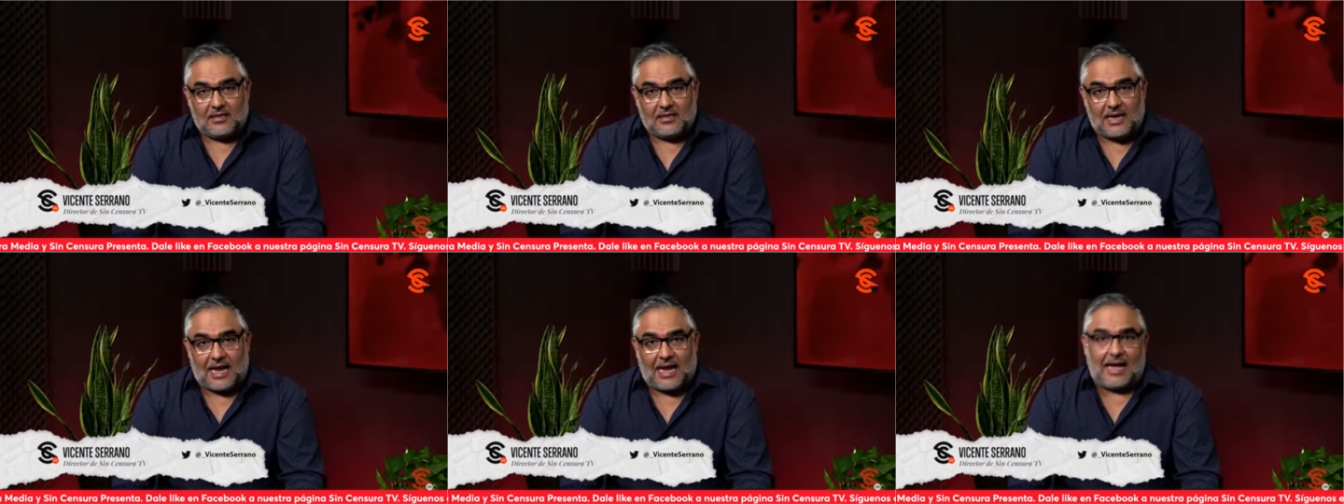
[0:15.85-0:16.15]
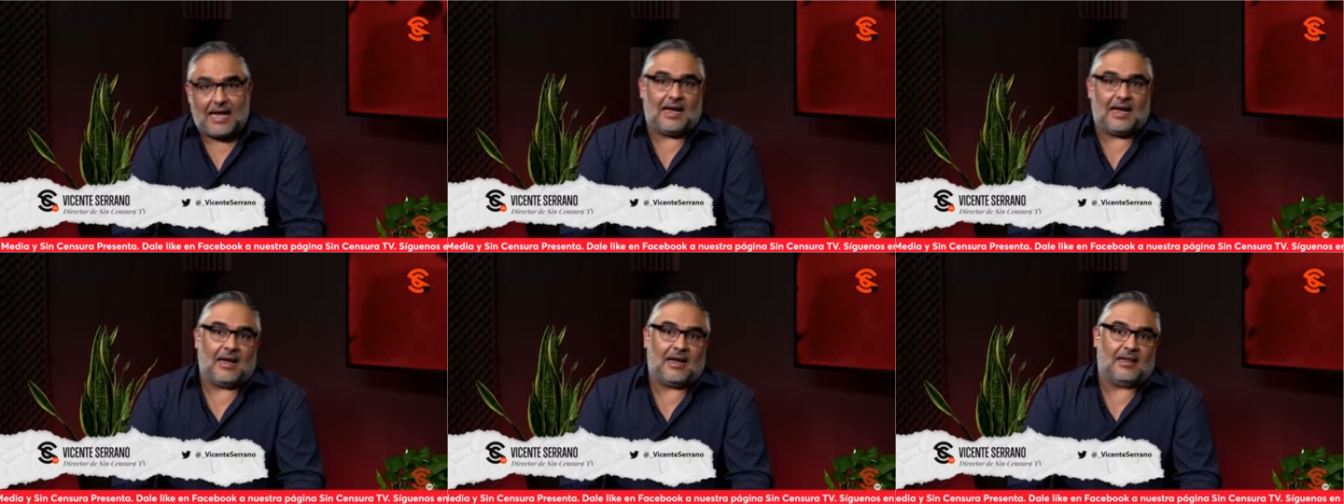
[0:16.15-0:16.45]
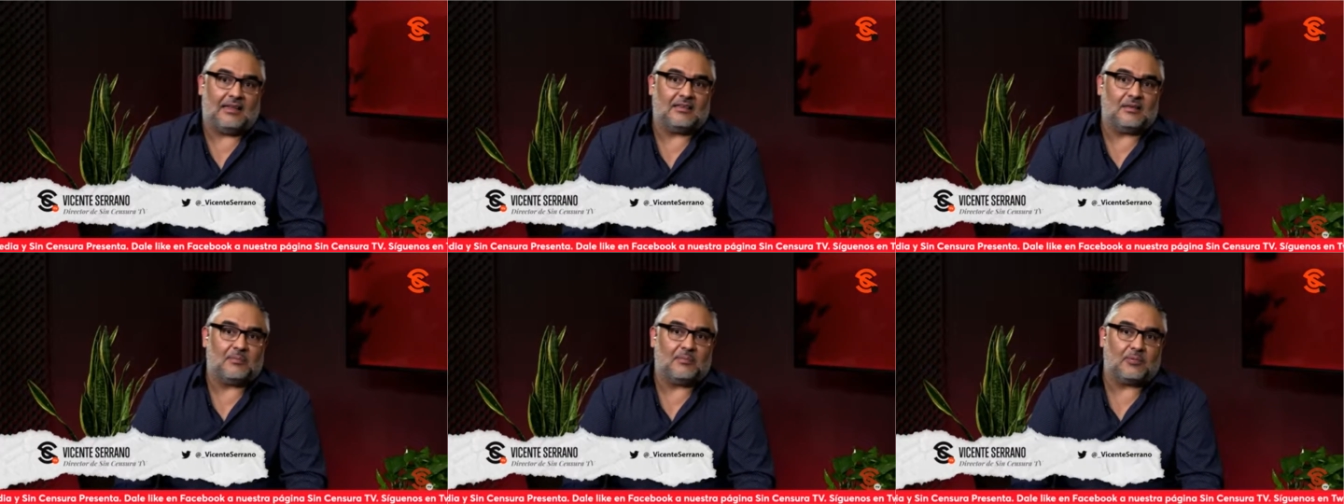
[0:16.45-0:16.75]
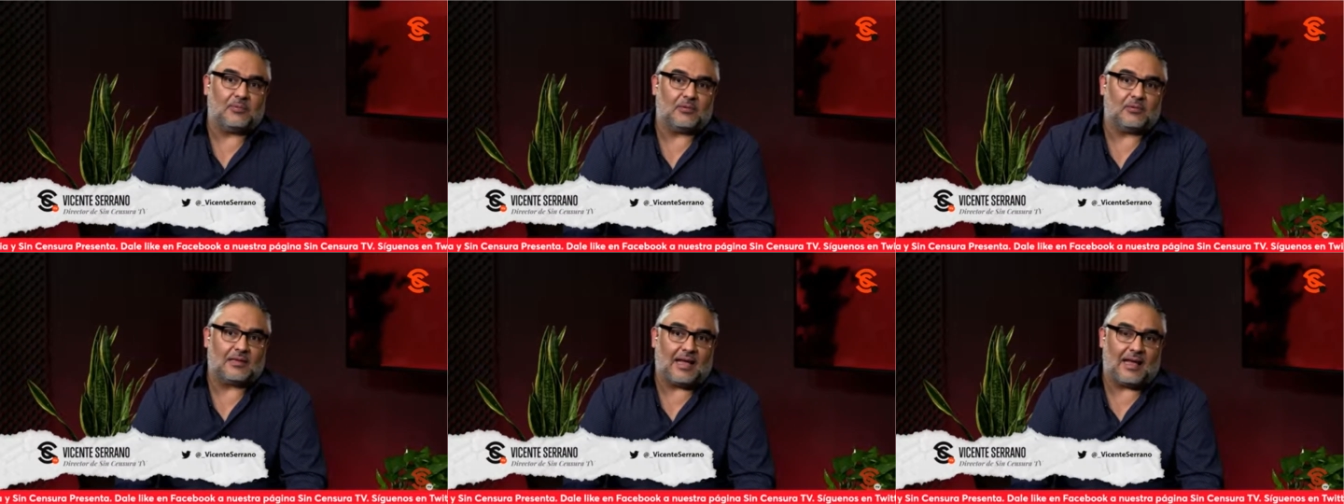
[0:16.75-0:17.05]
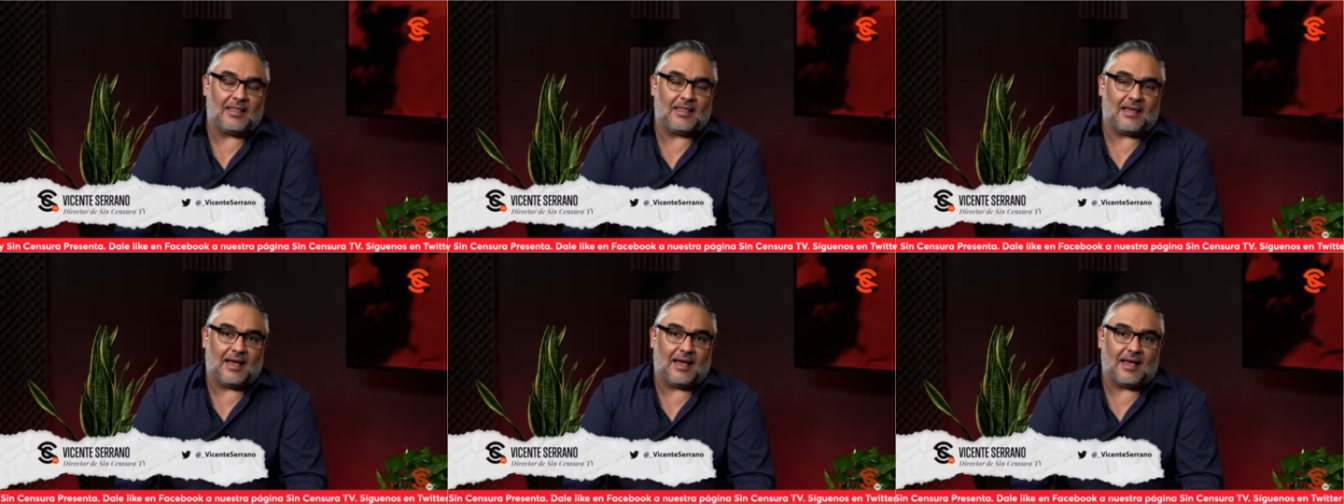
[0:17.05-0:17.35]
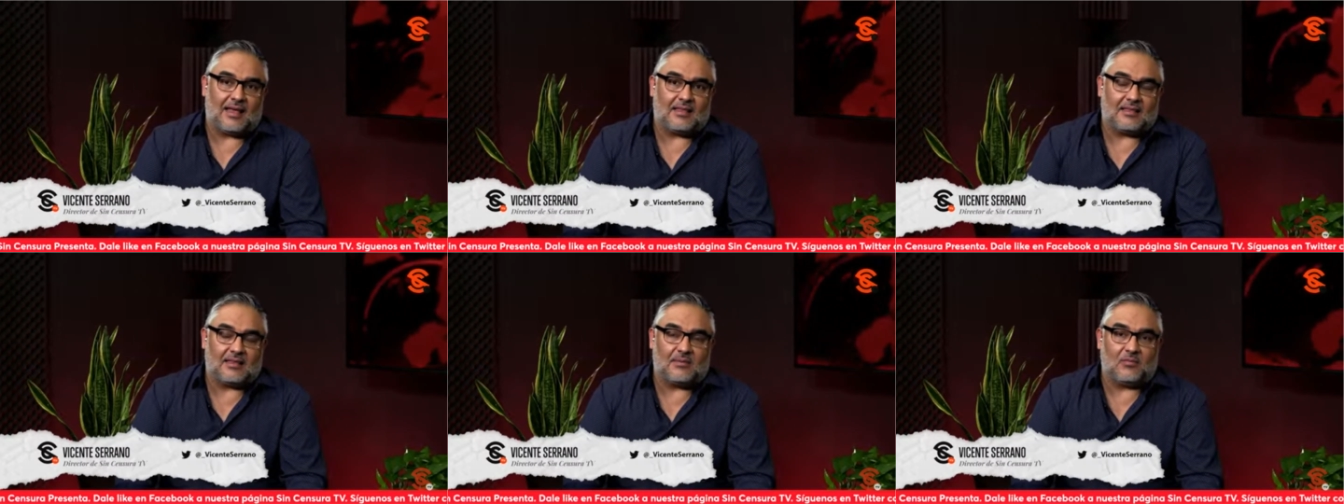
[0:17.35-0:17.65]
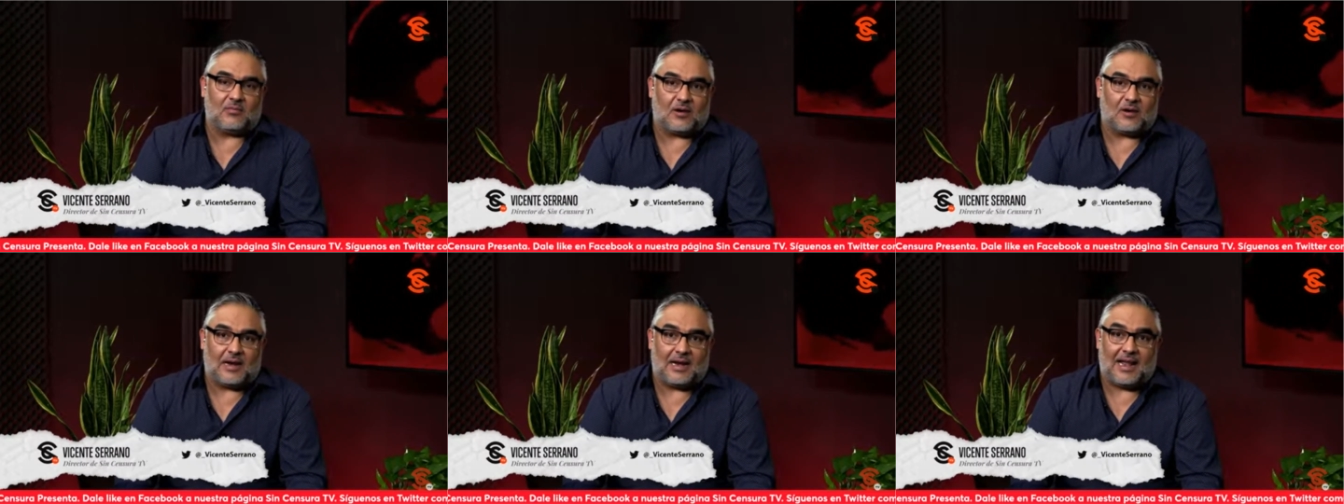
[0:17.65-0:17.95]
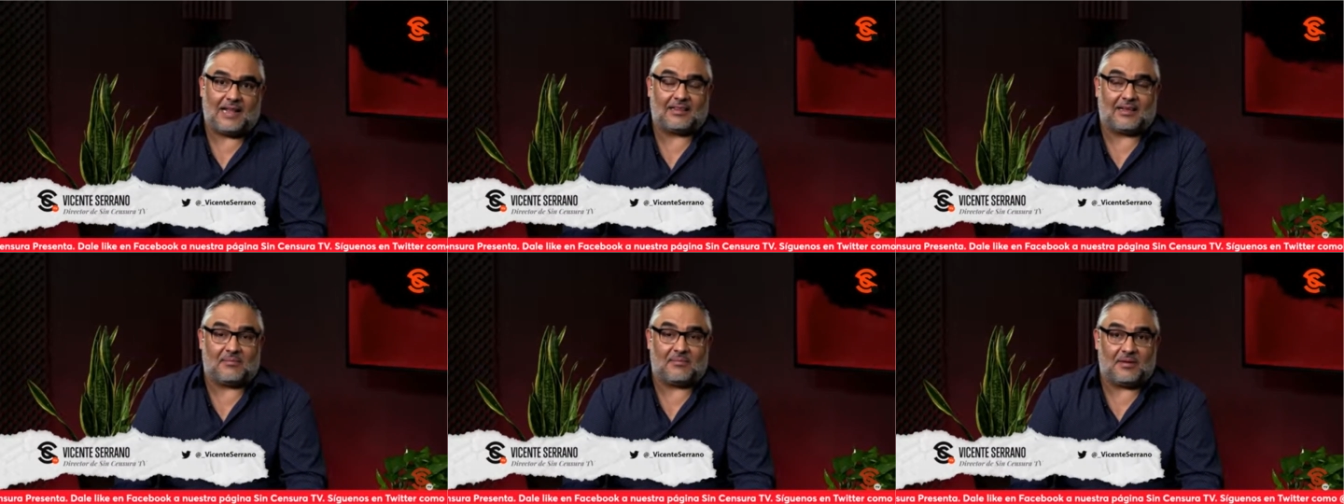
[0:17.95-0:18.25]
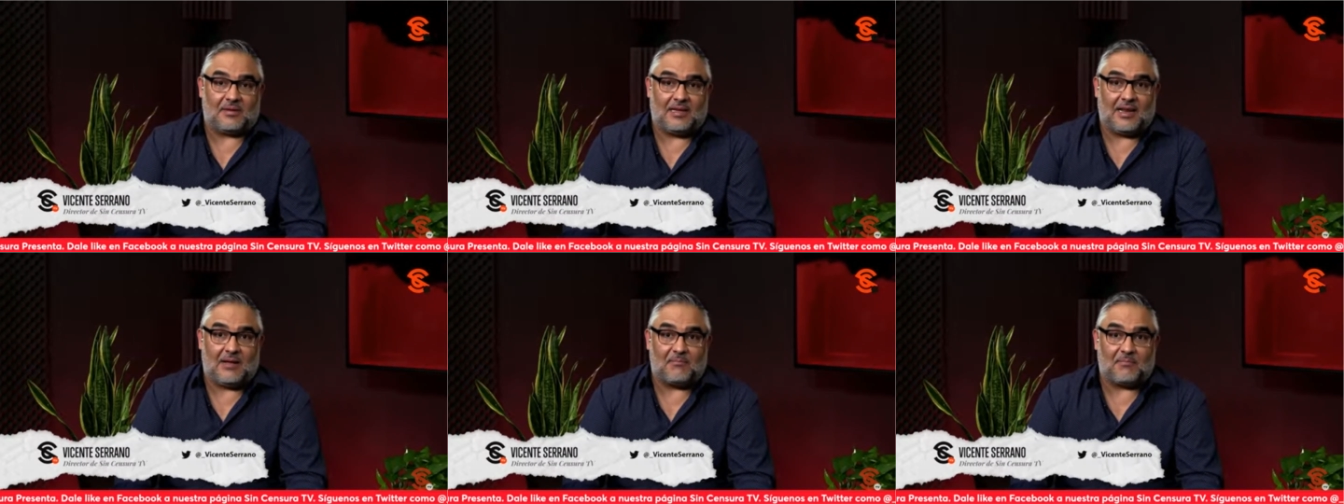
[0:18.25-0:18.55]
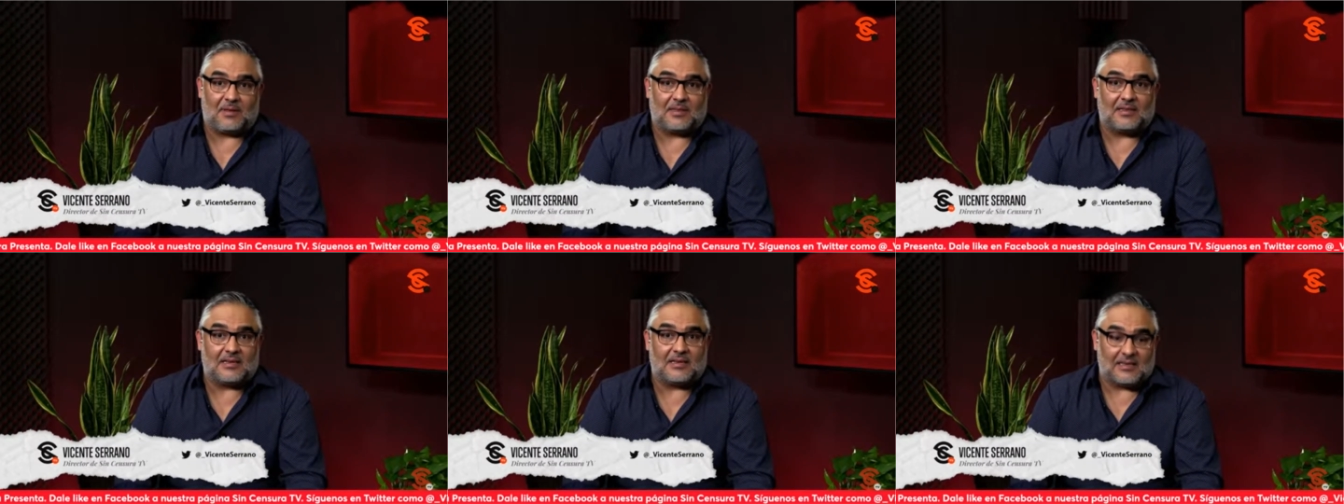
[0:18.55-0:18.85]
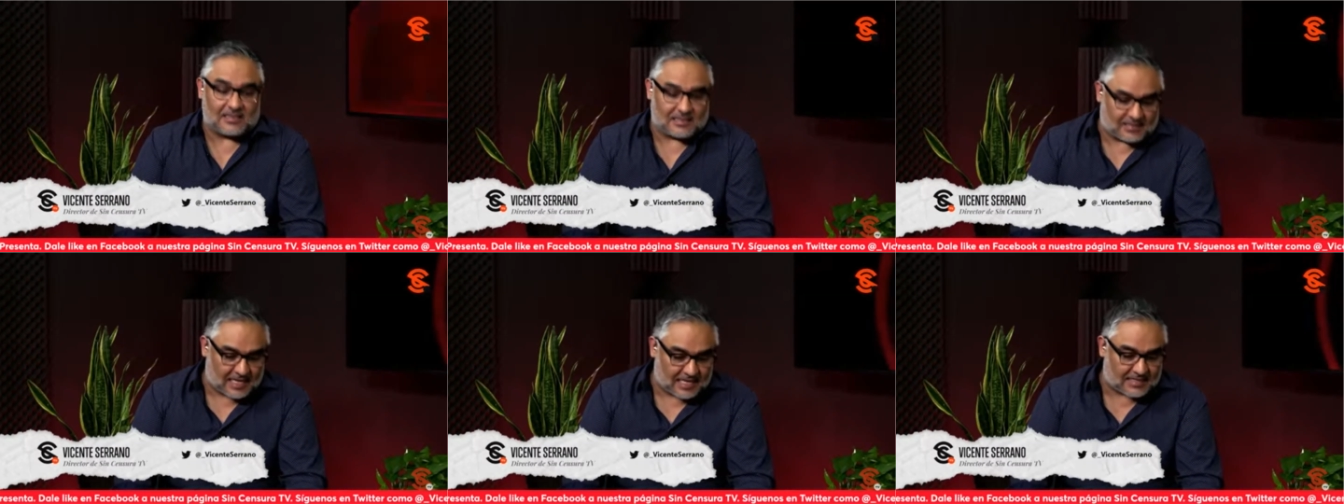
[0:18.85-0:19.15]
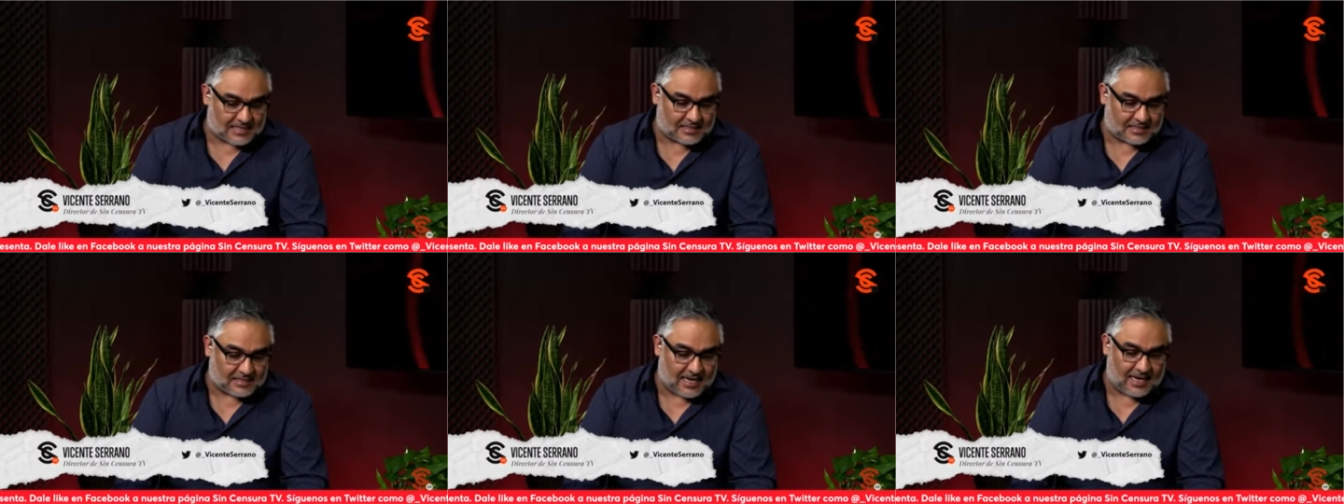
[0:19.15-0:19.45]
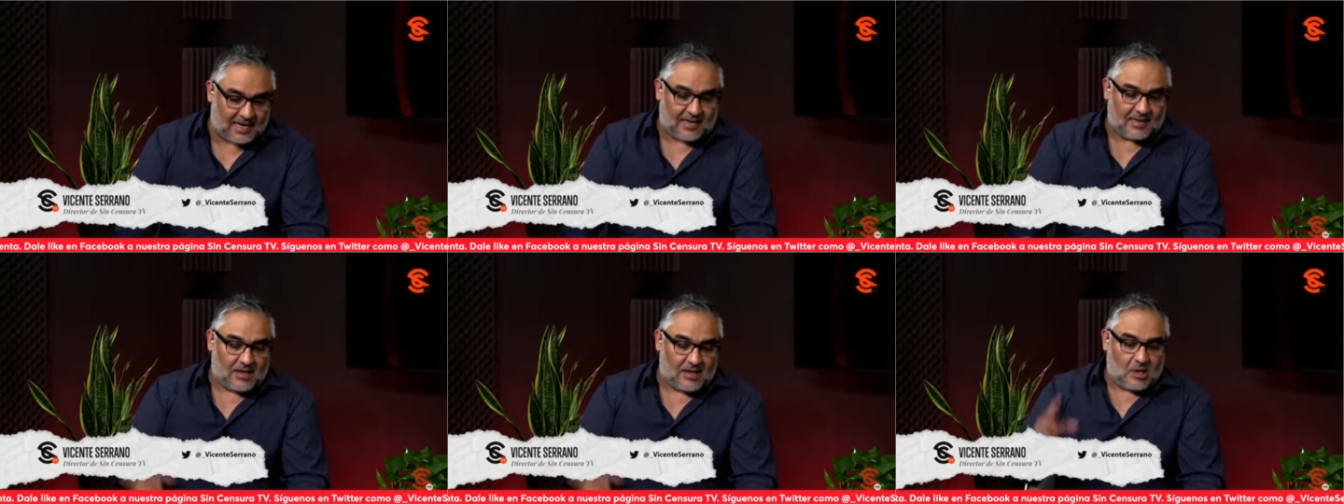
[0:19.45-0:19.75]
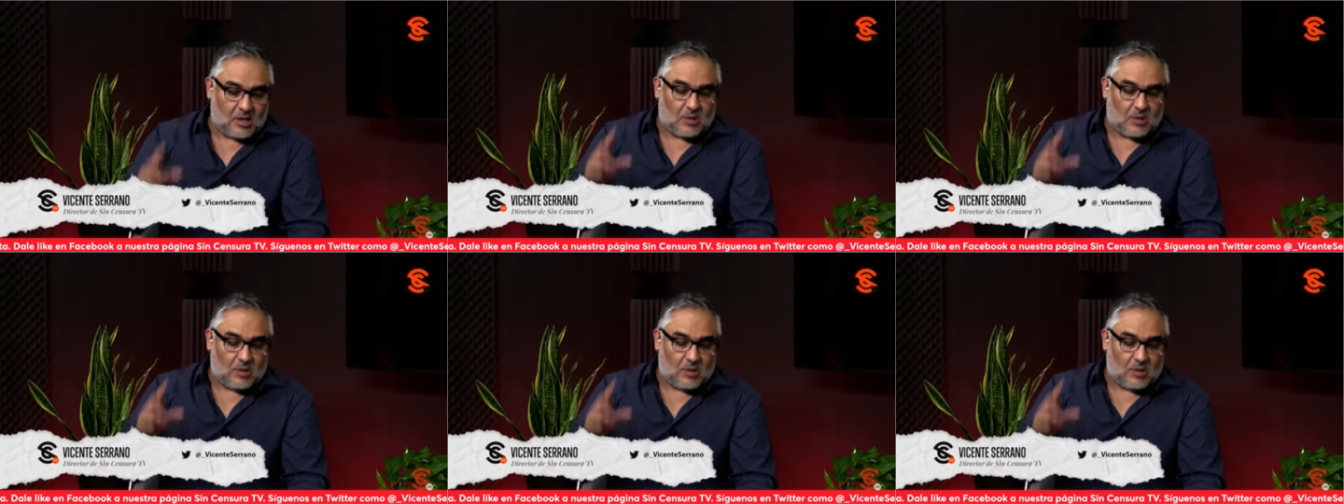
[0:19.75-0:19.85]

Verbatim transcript: la diputada de Morena, también a pedir licencia